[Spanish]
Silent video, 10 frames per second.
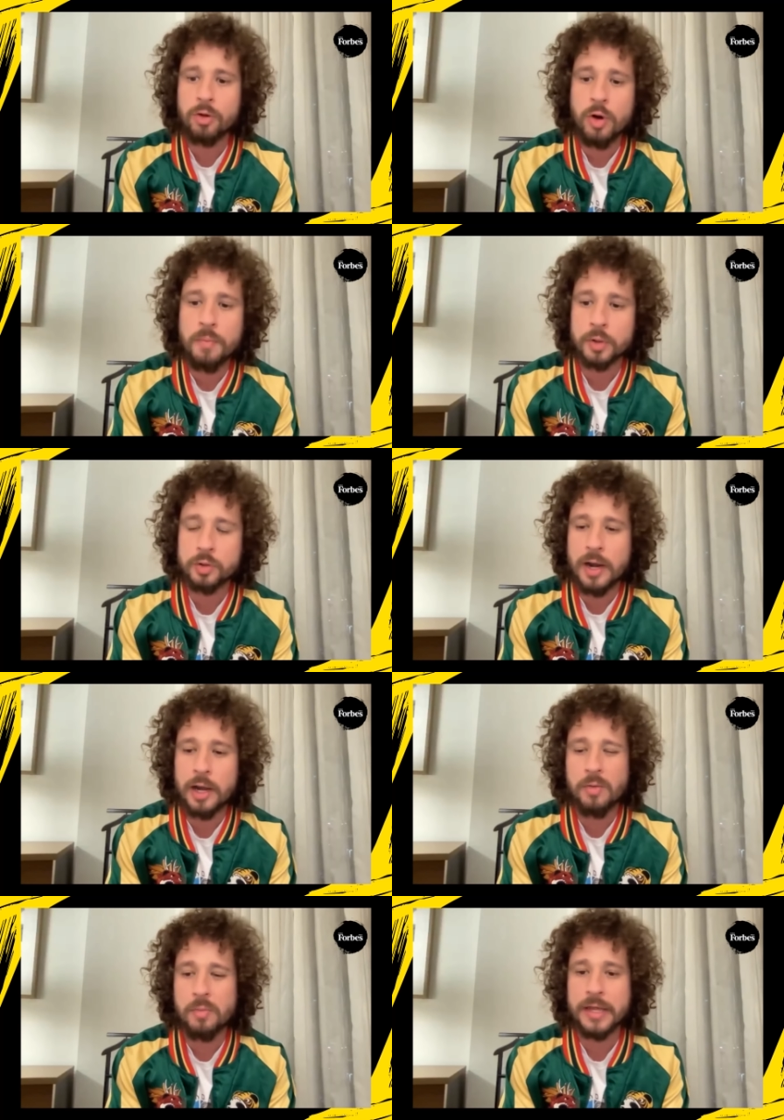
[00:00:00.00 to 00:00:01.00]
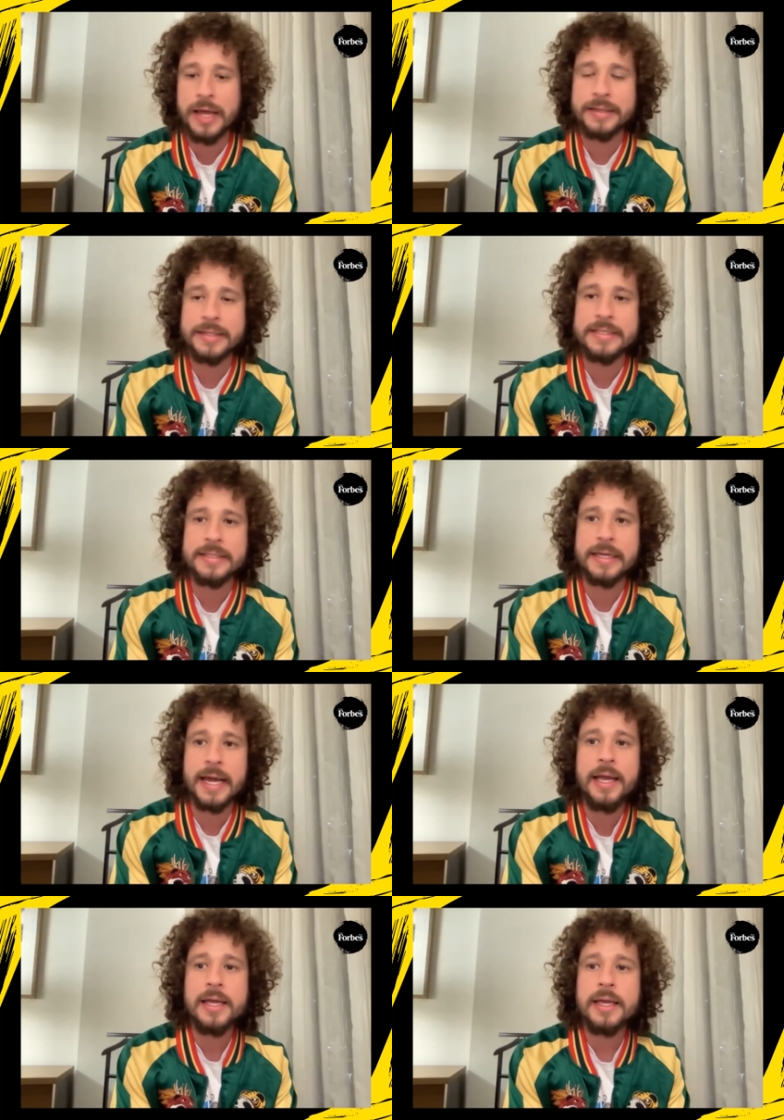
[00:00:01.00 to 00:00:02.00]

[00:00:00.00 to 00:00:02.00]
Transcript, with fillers: ¿no? Por toda la comunidad artística.